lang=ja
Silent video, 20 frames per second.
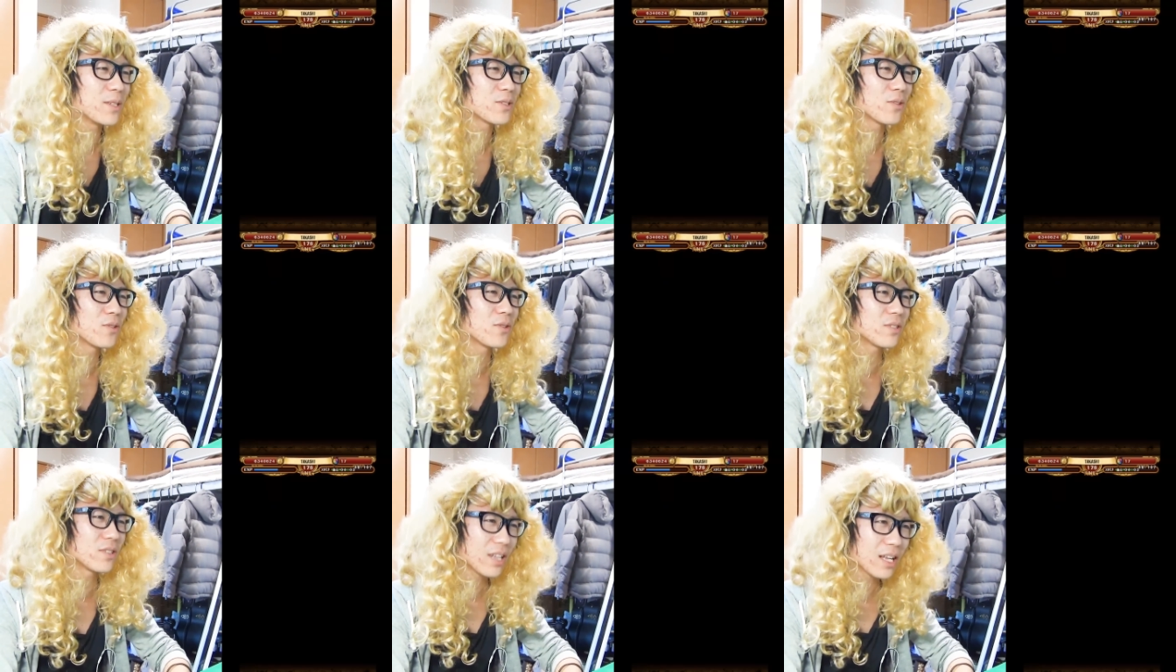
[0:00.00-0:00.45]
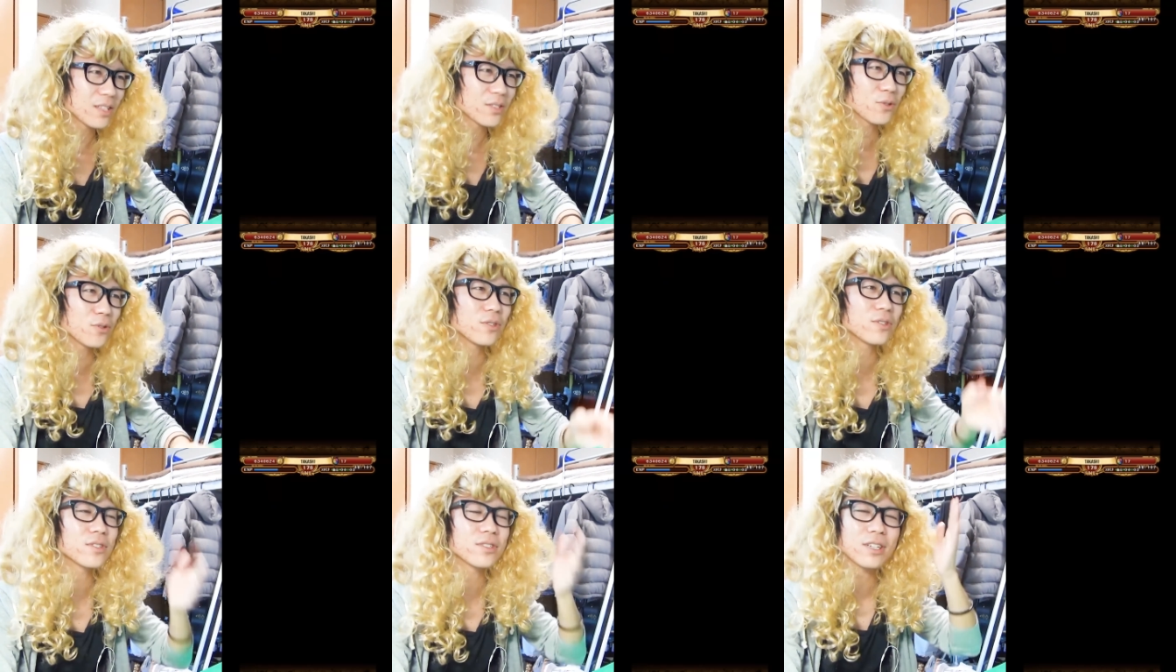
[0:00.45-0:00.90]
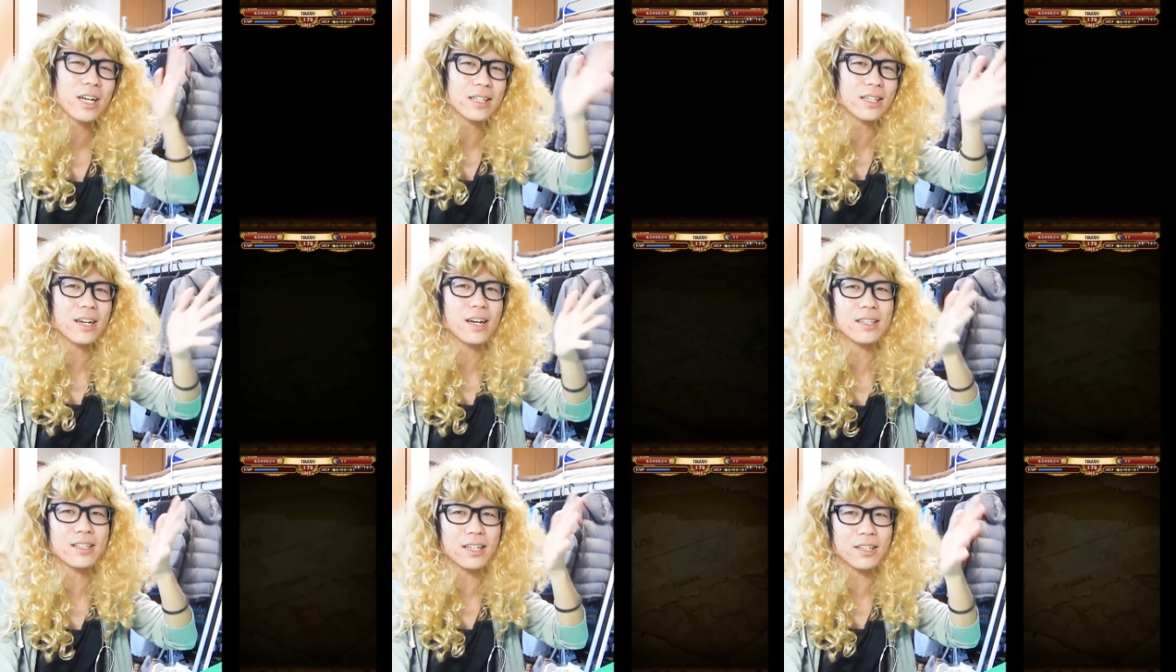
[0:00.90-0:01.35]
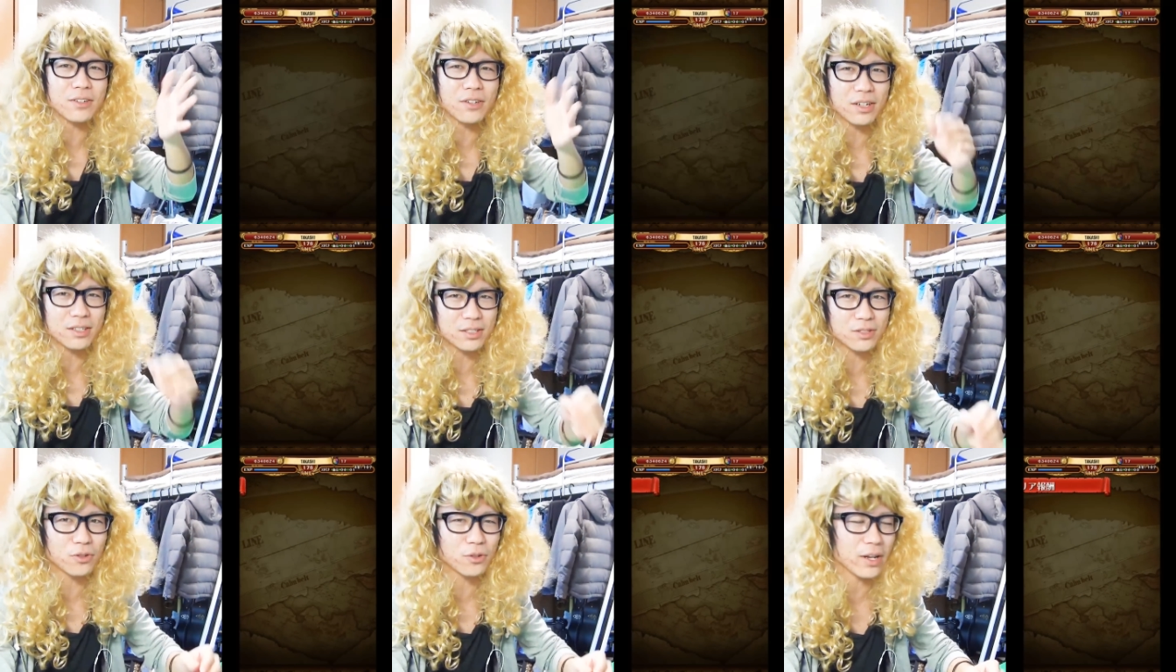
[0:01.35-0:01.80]
味そ,、ね、そういう方々に
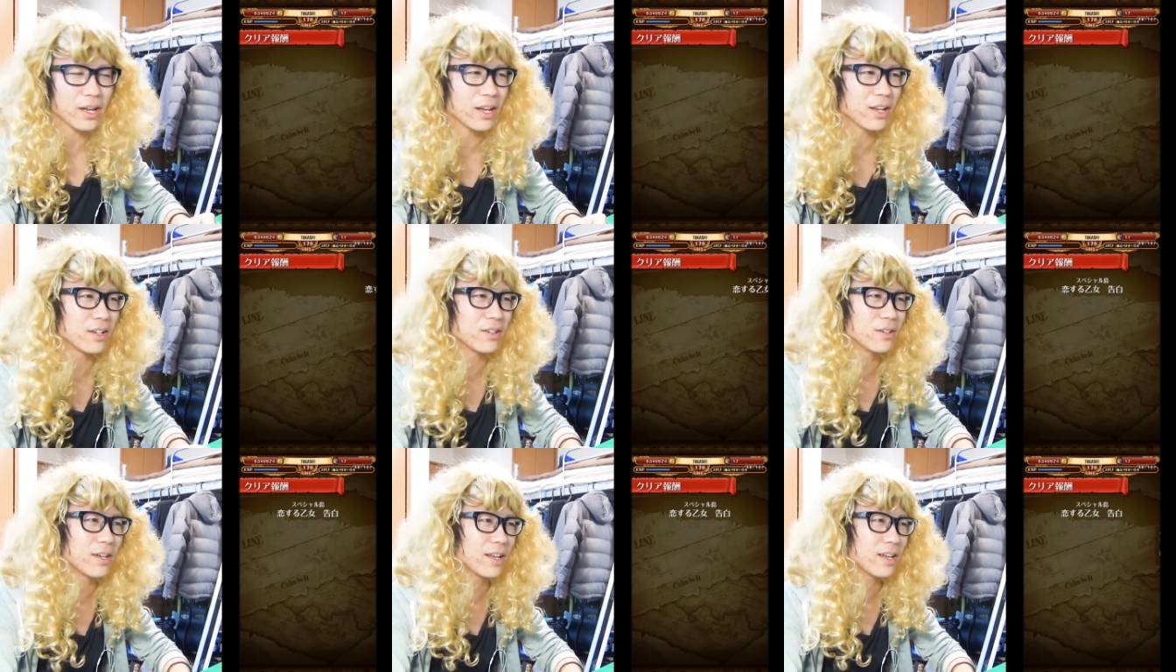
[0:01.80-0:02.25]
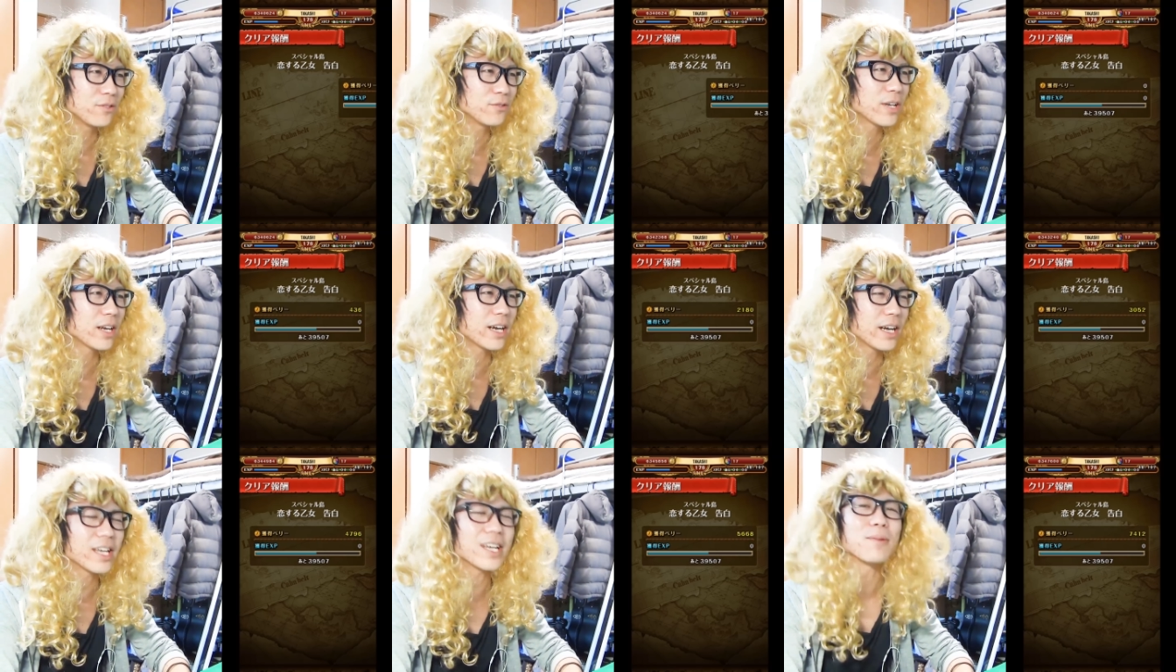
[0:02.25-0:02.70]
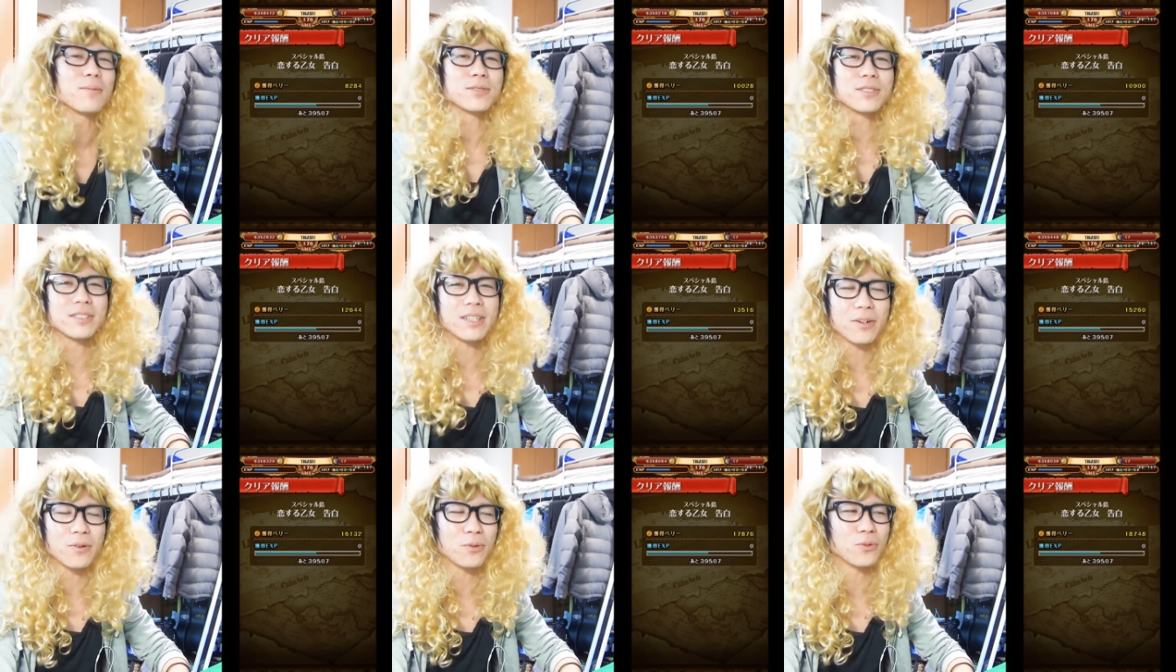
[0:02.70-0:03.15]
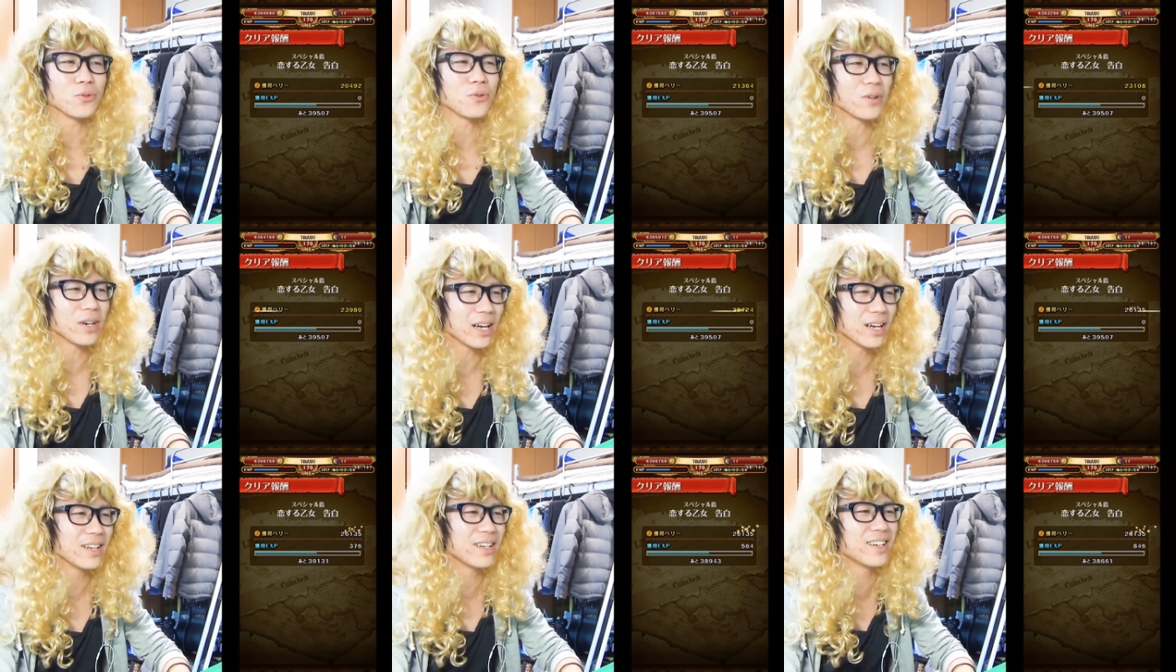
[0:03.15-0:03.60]
はすごい受けがいいかもしれないこの動
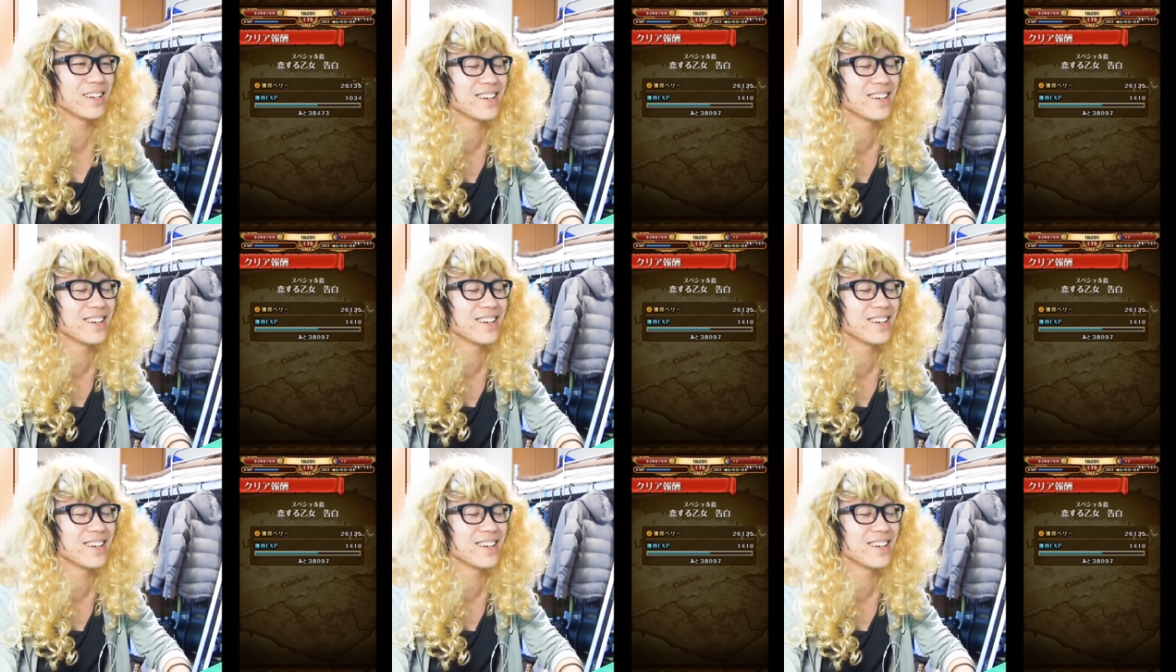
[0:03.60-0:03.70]
画わ